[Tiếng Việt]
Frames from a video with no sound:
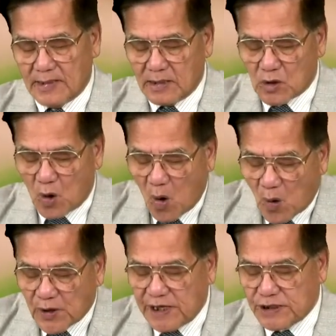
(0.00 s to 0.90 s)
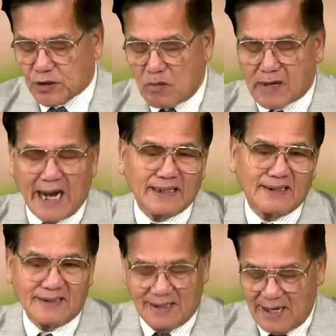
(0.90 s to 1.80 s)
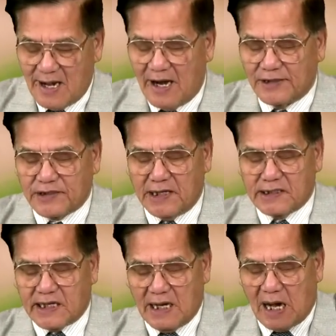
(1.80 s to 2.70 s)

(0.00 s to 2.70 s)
cổ hy song khánh, ở trên kia là